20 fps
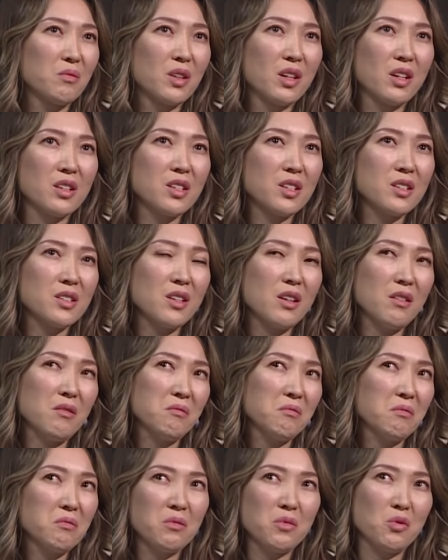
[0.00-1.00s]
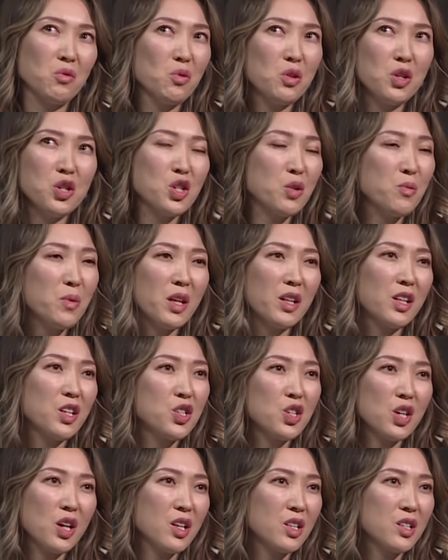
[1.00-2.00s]
Казахстан, он ничем не
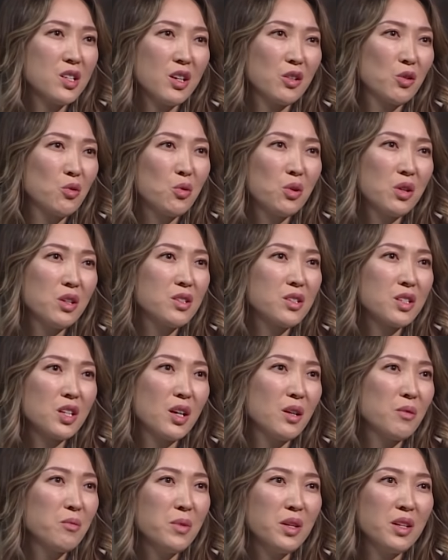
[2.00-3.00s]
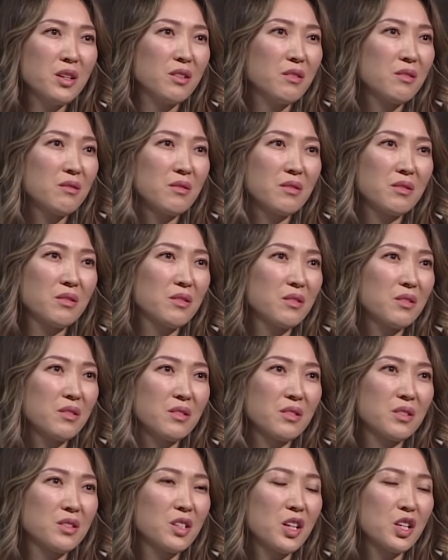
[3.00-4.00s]
отличается от других стран мира,
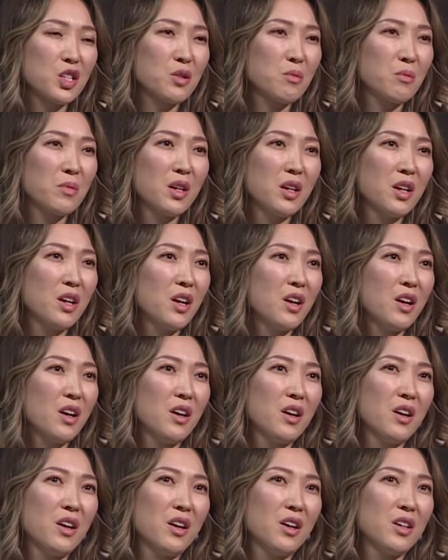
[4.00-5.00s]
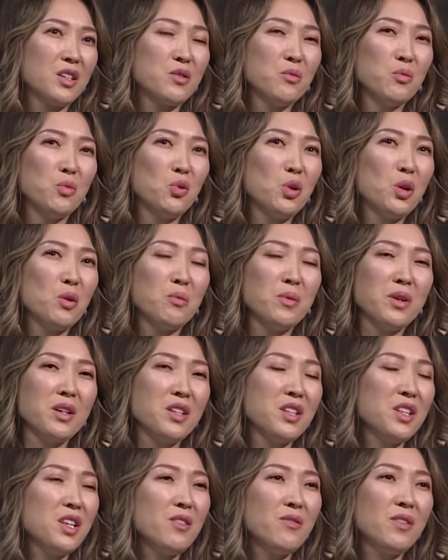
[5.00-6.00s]
скажем. Тем более мы
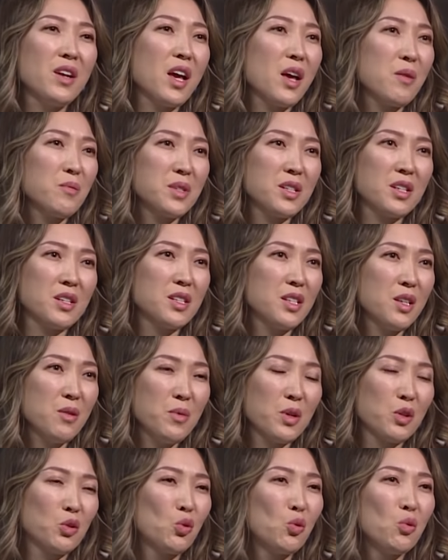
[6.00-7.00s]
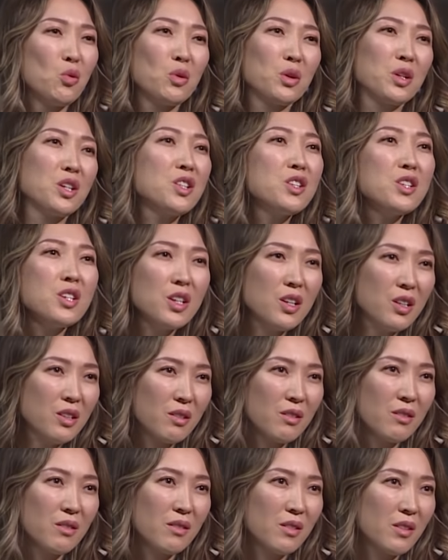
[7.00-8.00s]
не являемся теми, кто
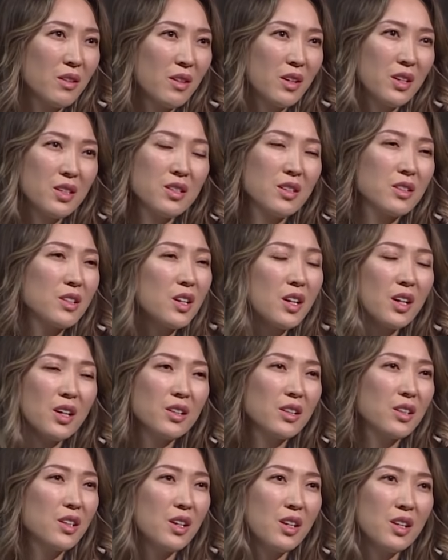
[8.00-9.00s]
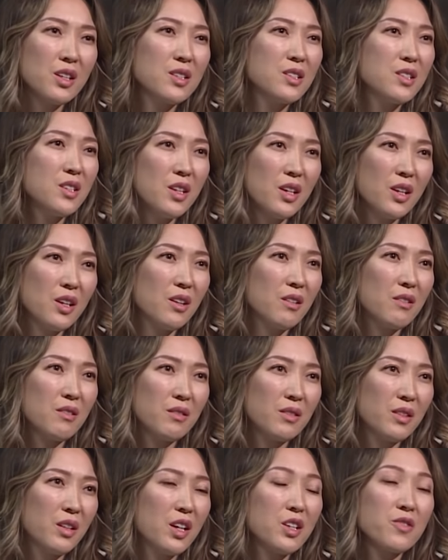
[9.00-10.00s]
генерит эти тренды, идеи
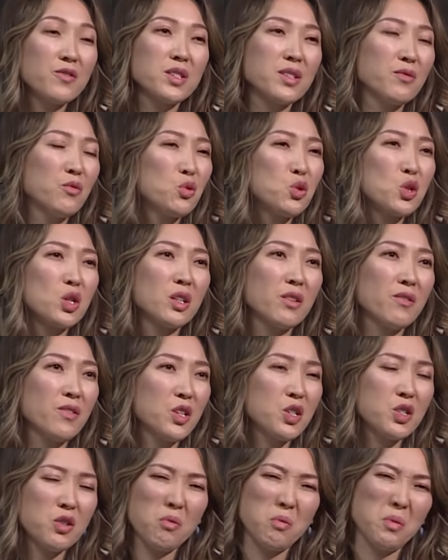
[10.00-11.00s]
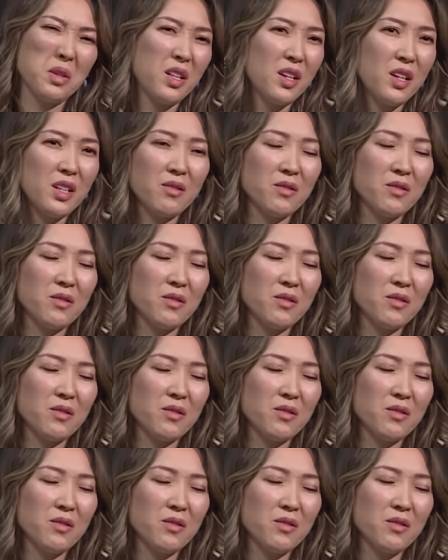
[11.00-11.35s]
для всего человечества. Мы для